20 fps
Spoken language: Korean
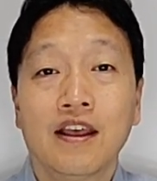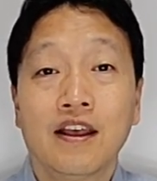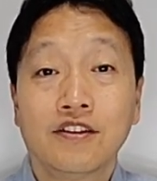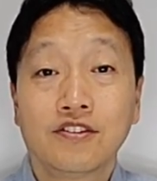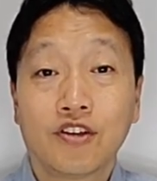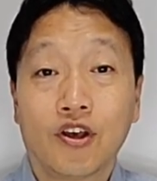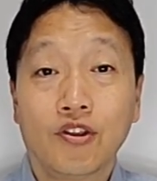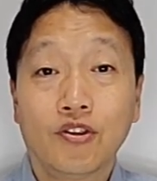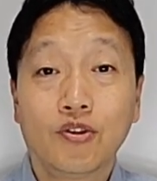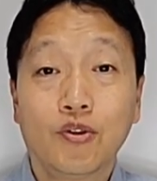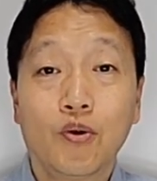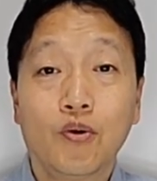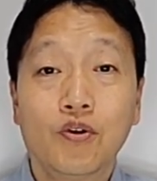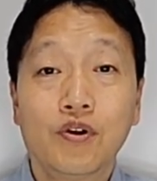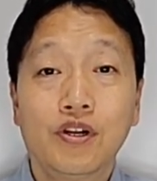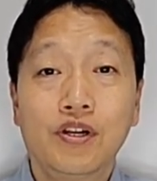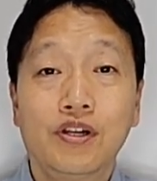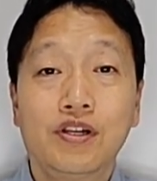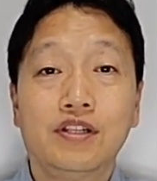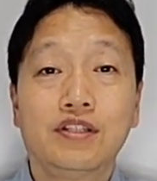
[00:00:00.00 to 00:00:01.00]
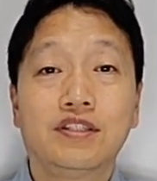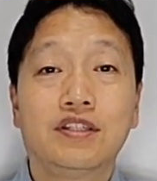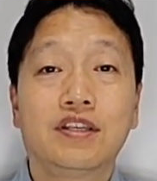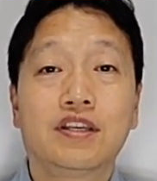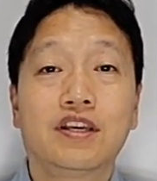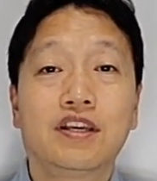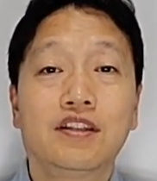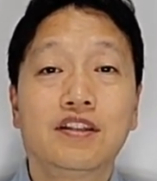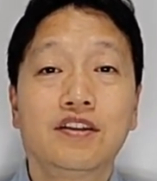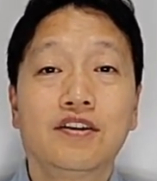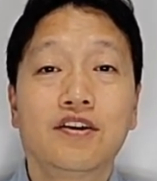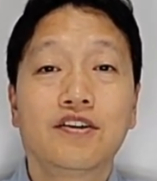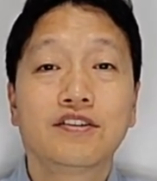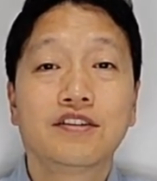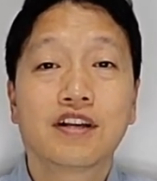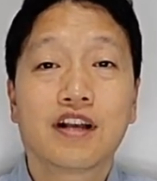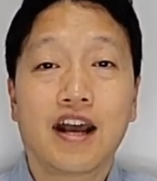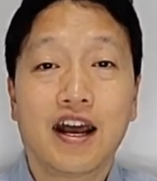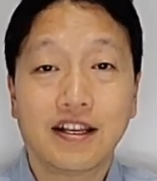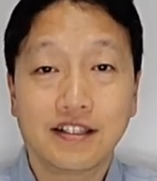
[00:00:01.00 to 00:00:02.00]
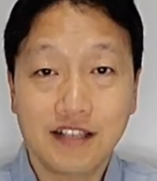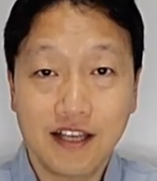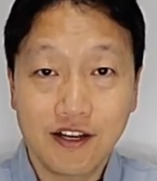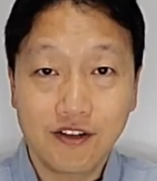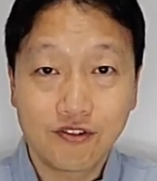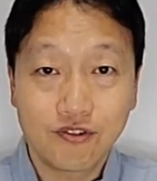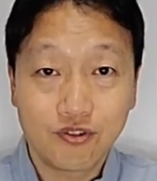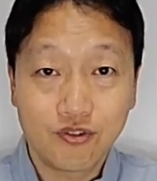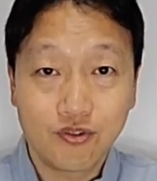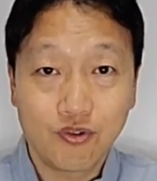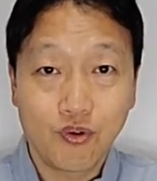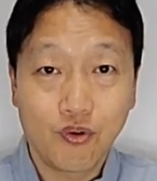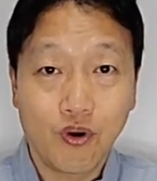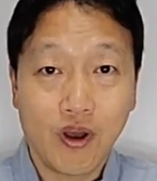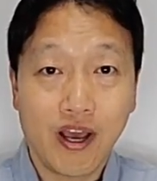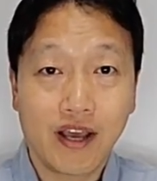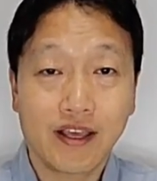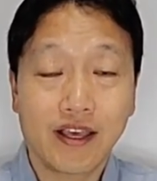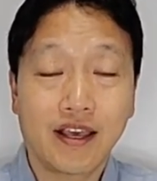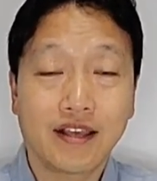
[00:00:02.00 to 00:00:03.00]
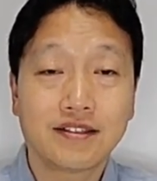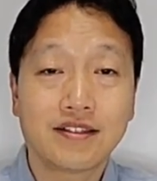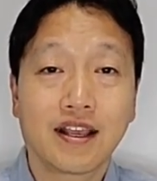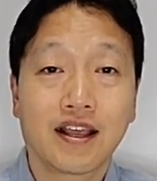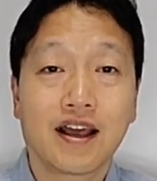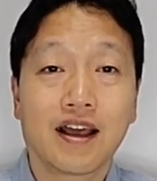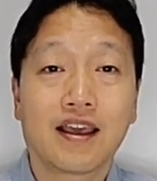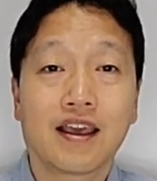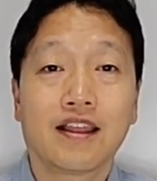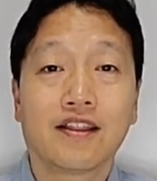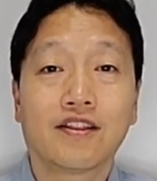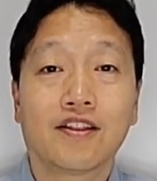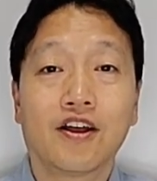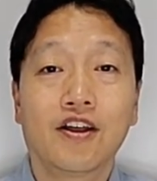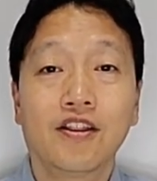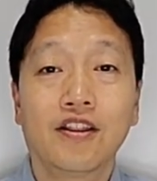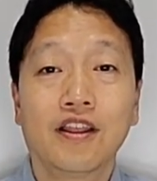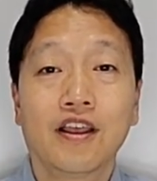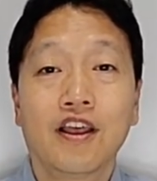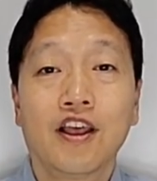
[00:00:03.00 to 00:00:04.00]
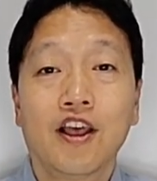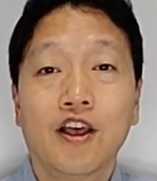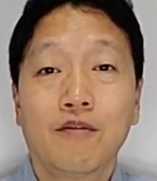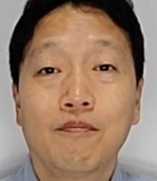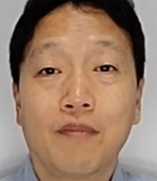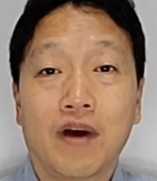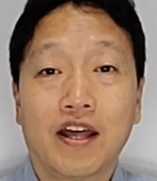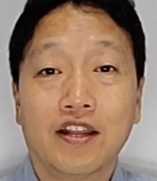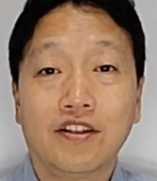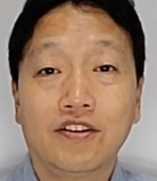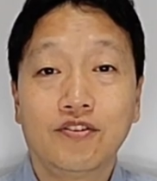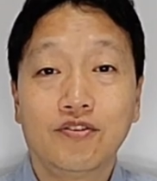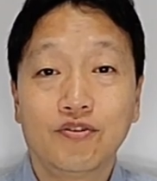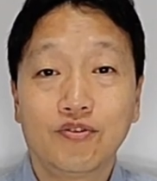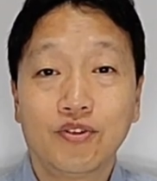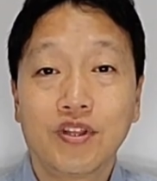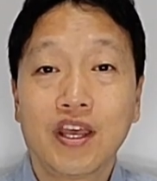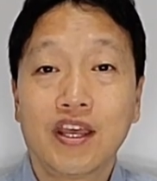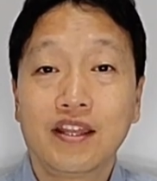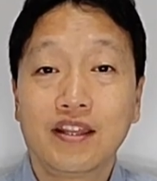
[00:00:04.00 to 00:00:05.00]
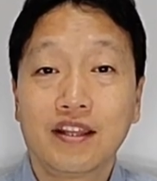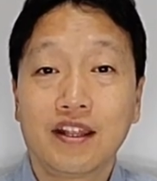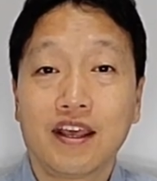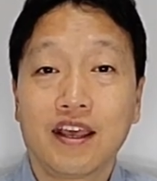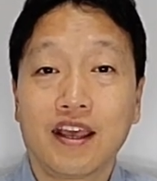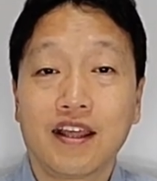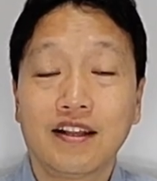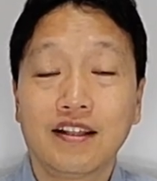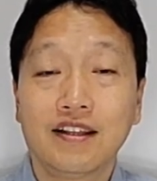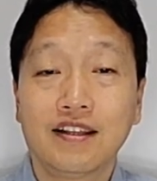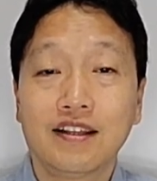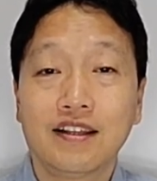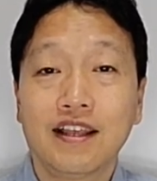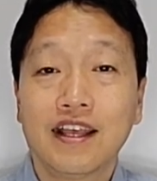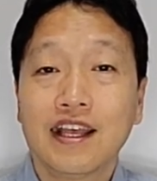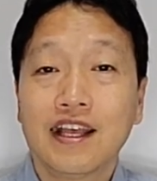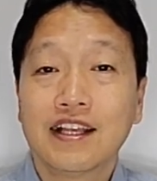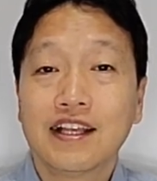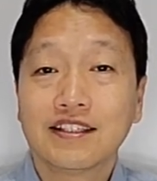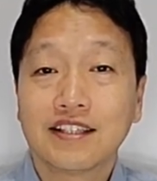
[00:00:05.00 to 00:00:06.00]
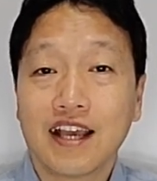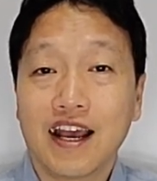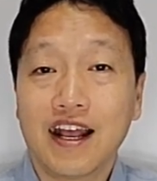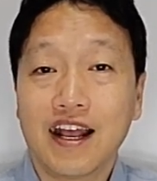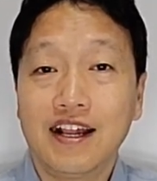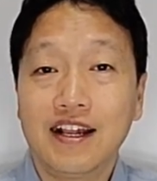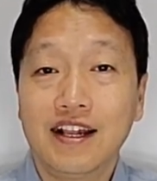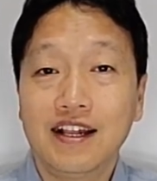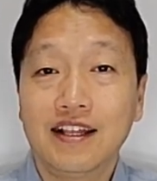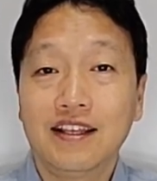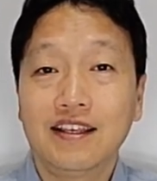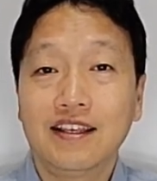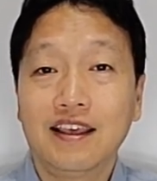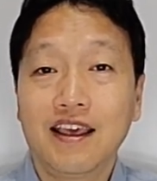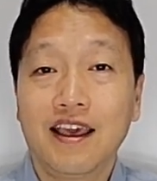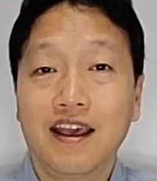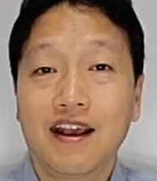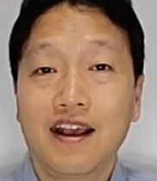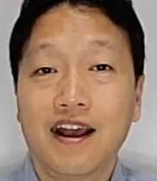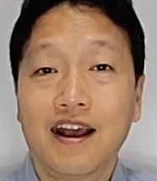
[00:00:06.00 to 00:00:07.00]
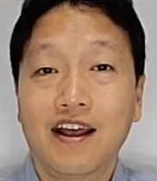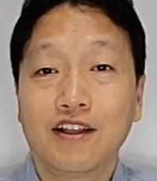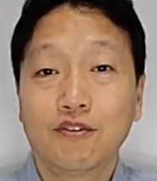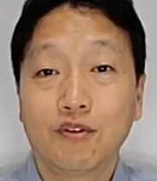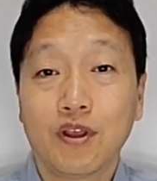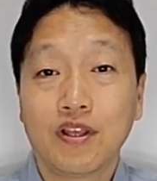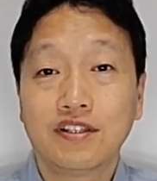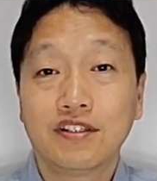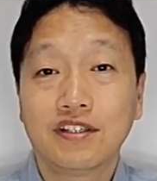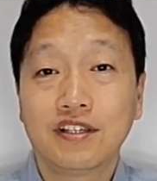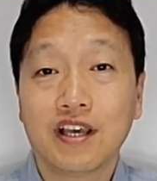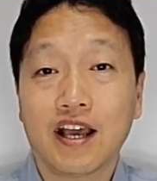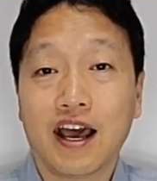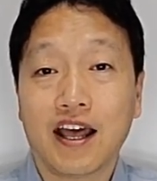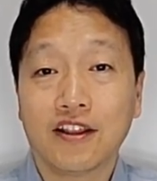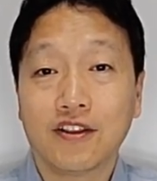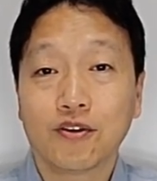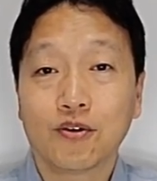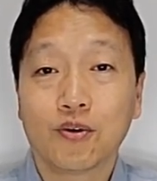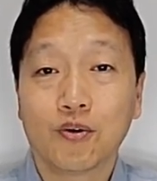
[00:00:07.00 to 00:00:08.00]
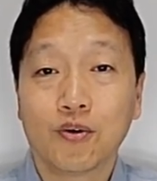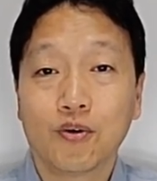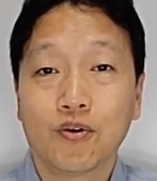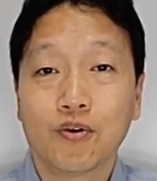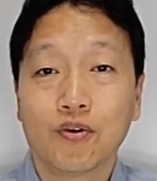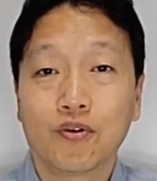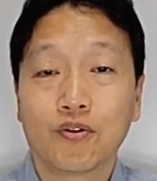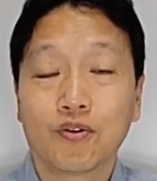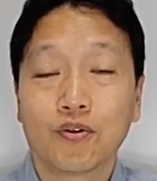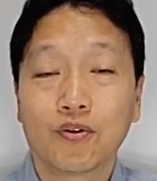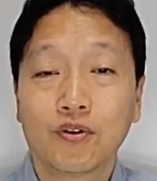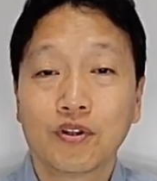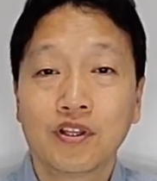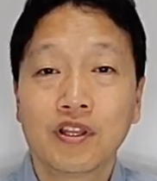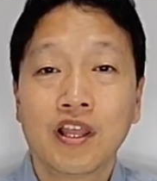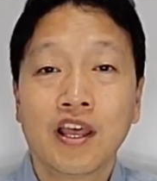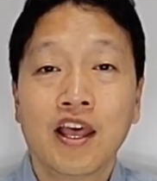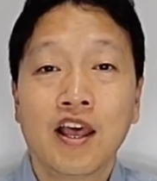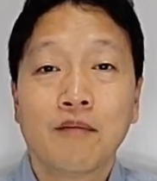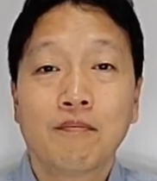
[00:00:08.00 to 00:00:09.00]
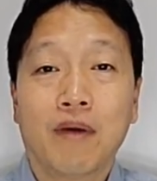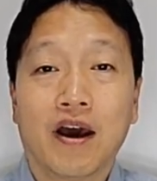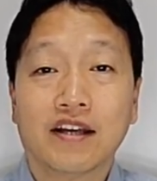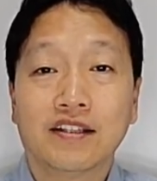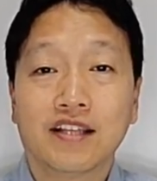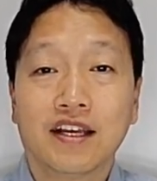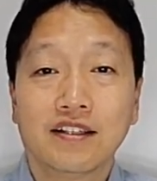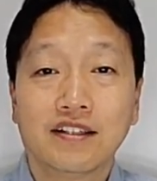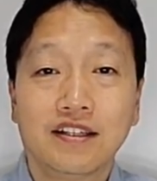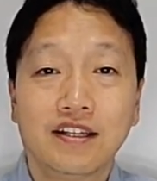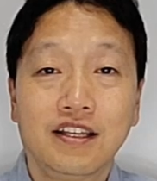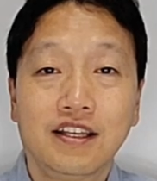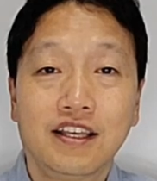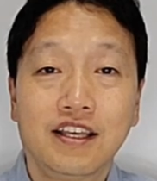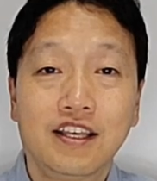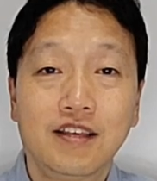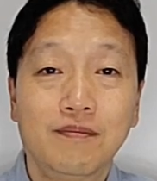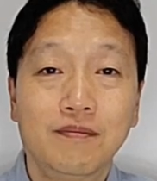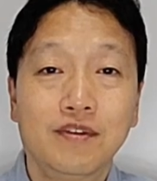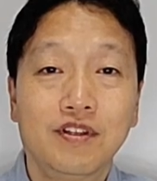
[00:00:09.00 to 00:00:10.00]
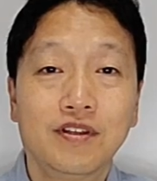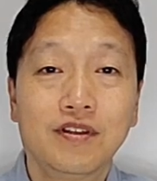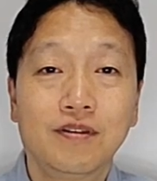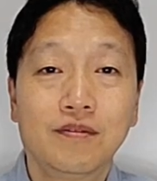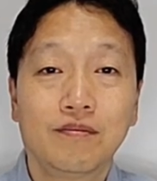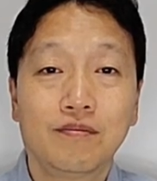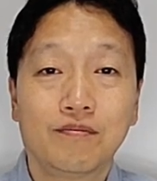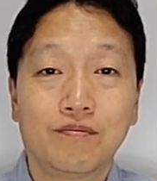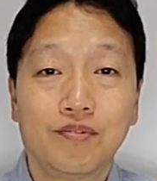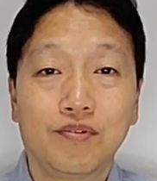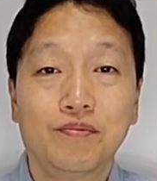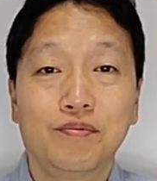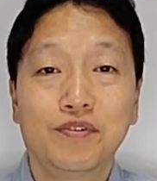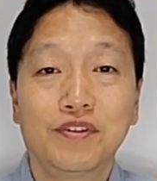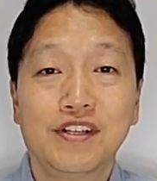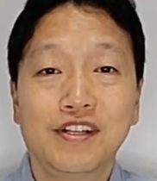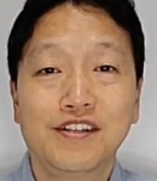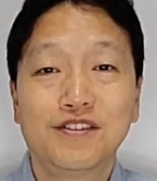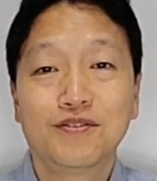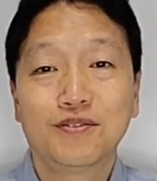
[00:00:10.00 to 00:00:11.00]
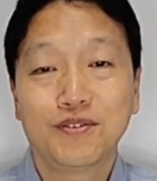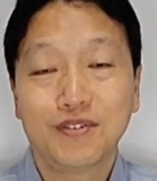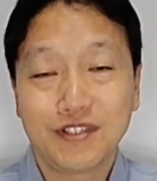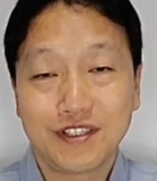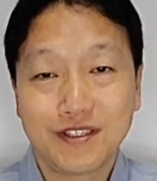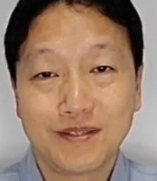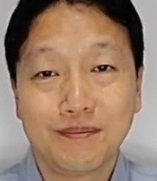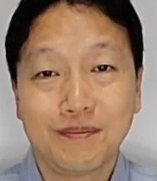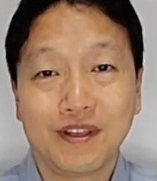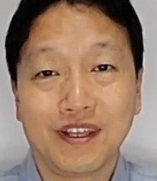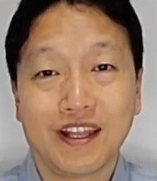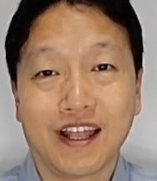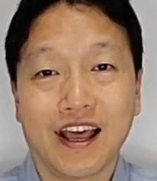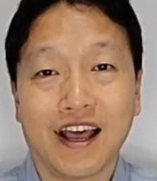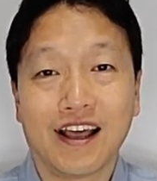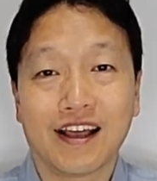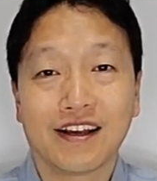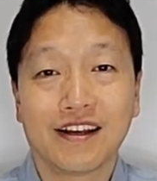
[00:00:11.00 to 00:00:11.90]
전통을 지키는 것을 가장 중요하게 생각했던 많은 유대인들에게는 잘 이해가 되지 않고 또는 받아들이기 힘든 부분일 수 있습니다.